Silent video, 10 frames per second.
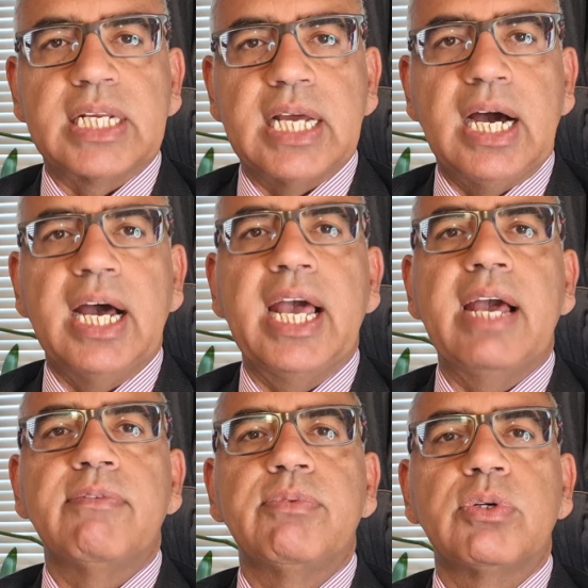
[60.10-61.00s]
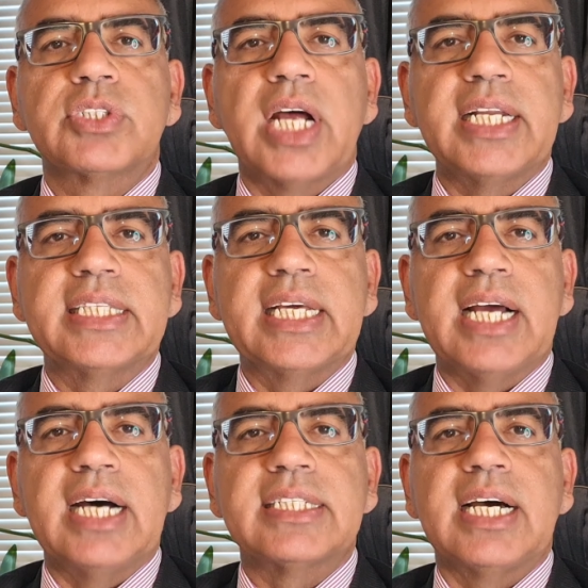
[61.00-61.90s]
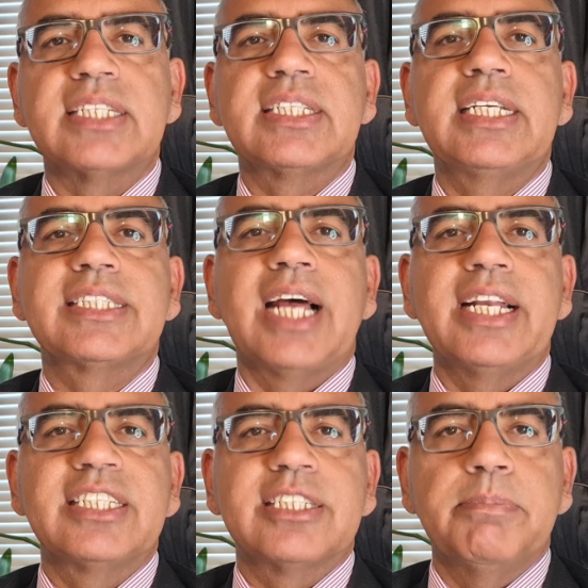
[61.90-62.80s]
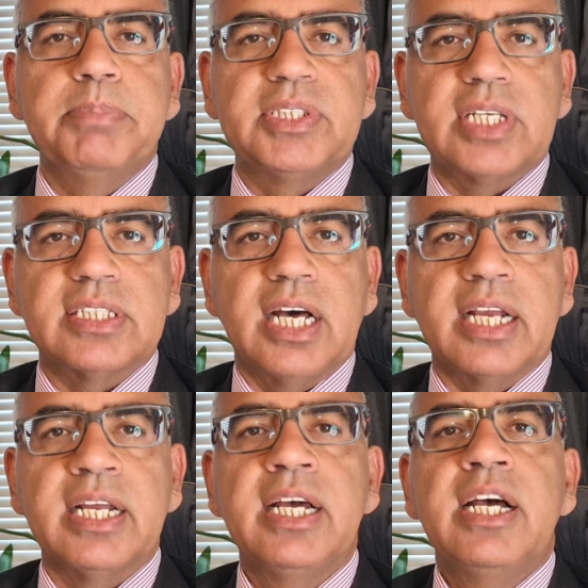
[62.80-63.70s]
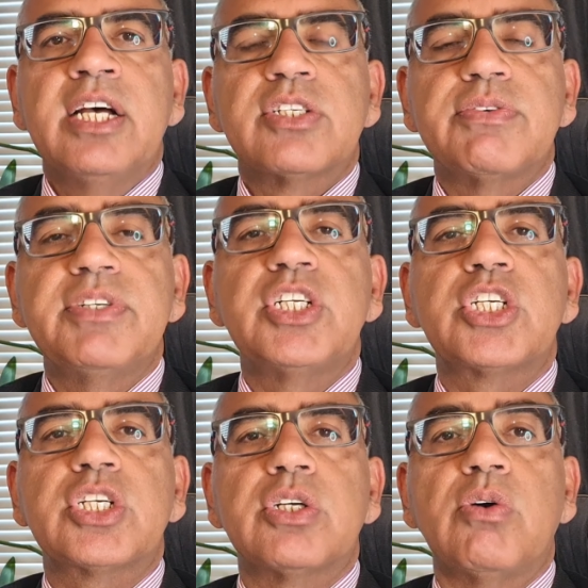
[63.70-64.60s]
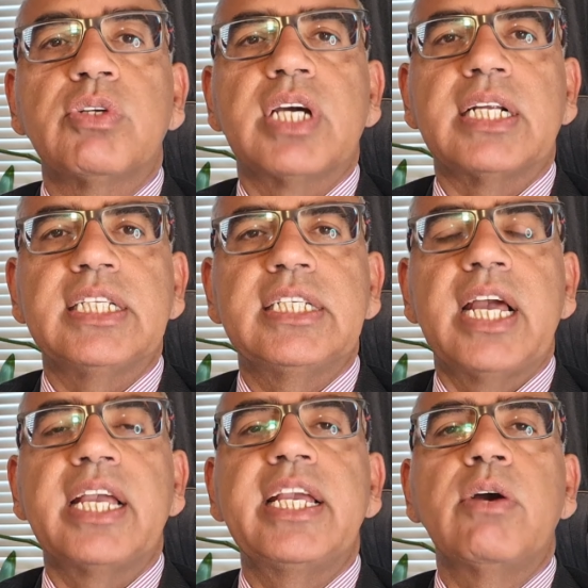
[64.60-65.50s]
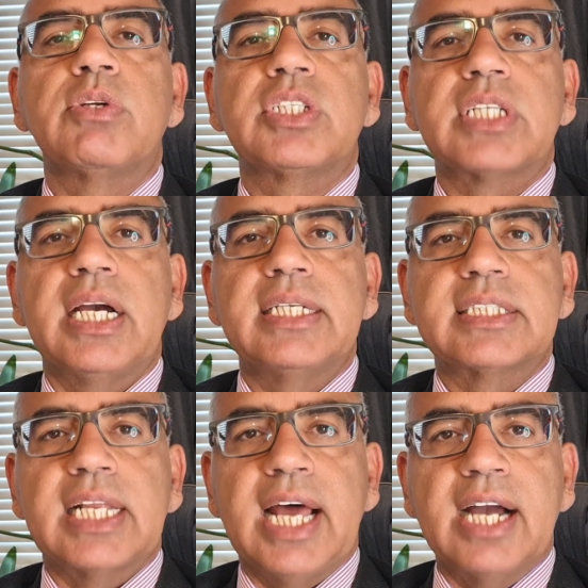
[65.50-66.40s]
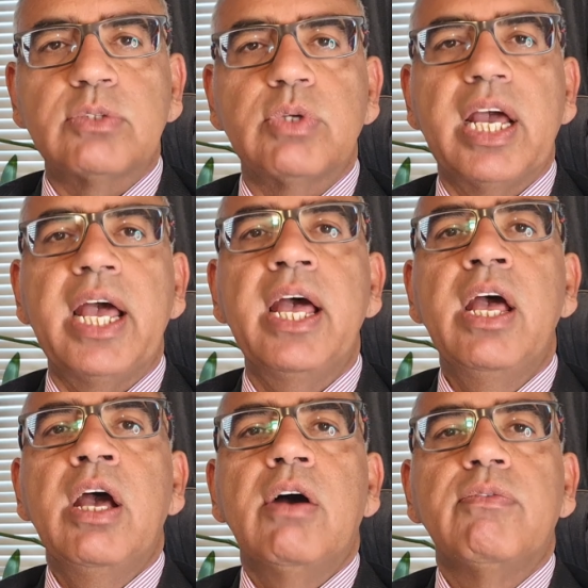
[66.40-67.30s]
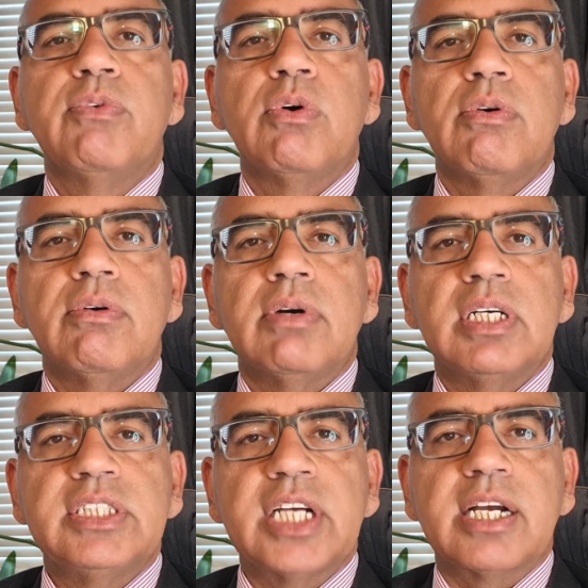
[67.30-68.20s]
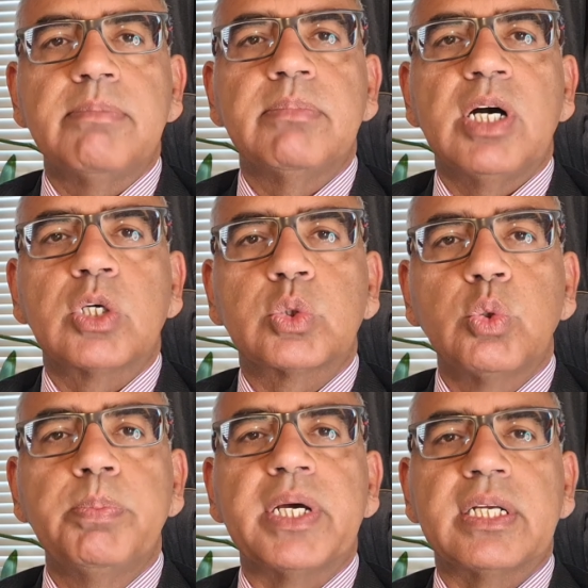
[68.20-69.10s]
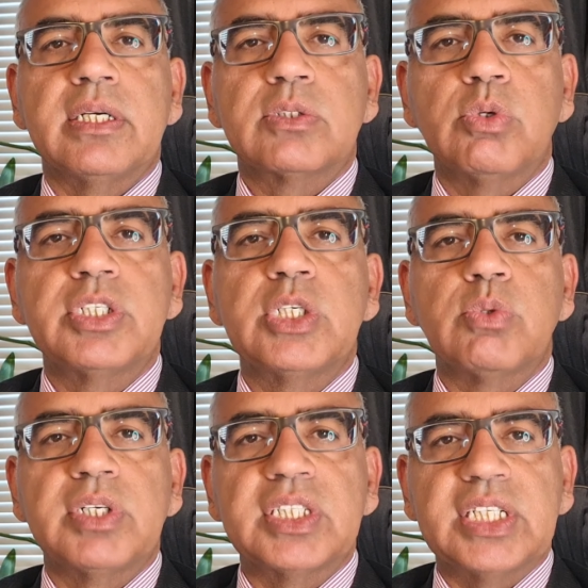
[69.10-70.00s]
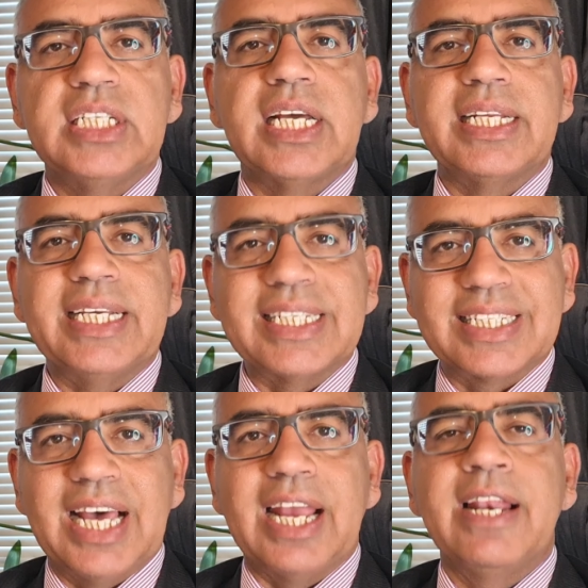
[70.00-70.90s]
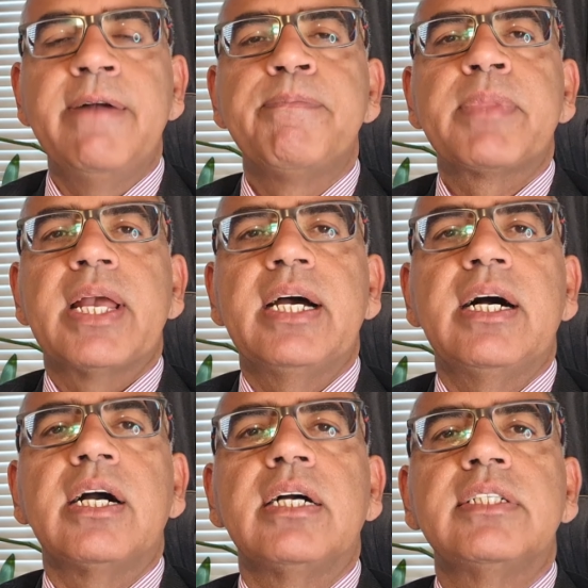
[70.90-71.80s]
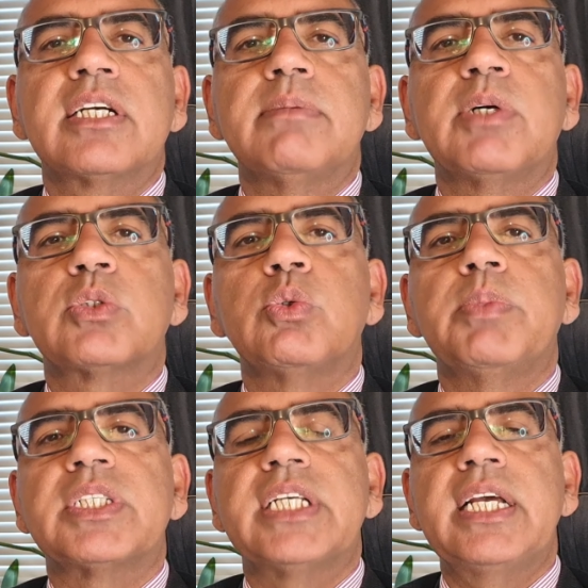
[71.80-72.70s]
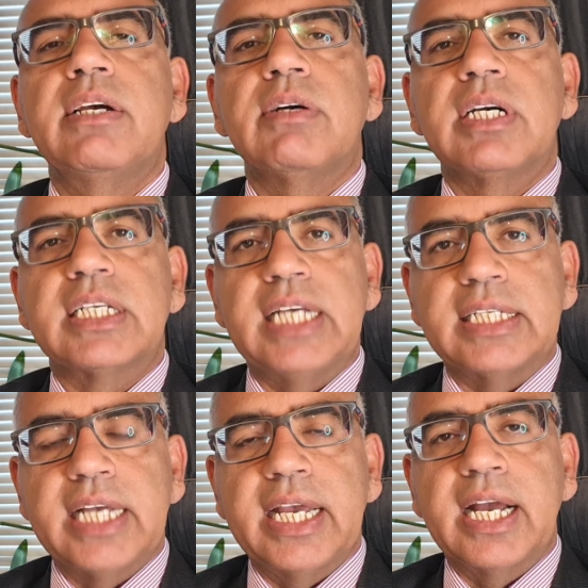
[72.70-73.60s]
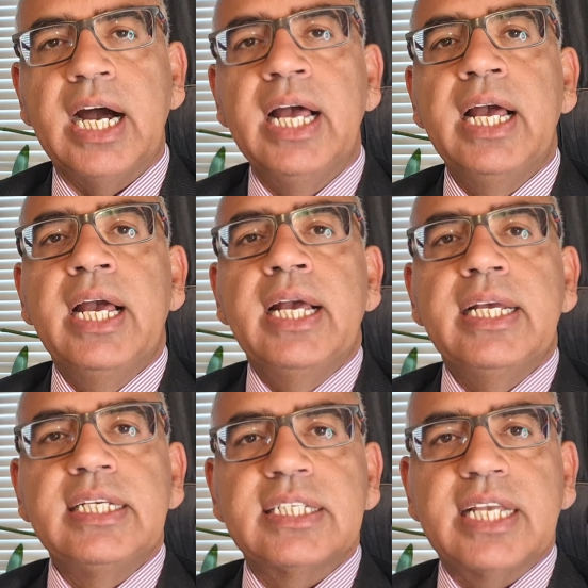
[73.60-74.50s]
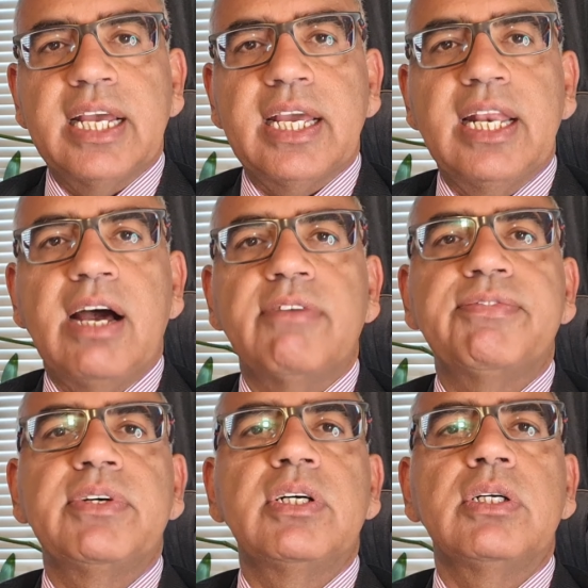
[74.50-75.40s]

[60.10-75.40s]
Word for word: तनख्वाह है वो साढ़े तेरह हज़ार से साढ़े छब्बीस हज़ार स्वीडिश क्रॉन कर दी जाएगी और इसका इतलाक जो है वो यकम अक्टूबर 2023 यानी इस साल यकम अक्टूबर से किया जाएगा इसके खिलाफ